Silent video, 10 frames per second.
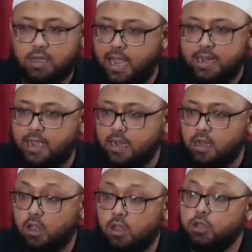Nggak ada,
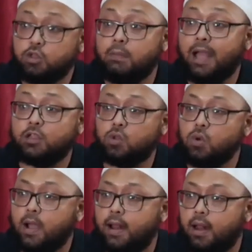Allah Maha
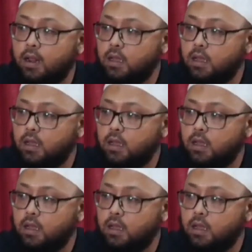Tunggal.